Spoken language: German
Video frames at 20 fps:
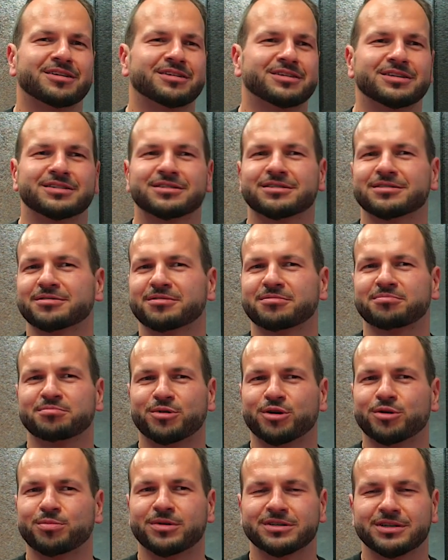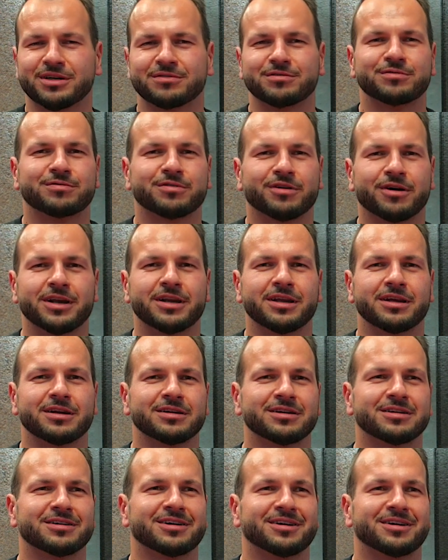das macht mir sehr viel Freude,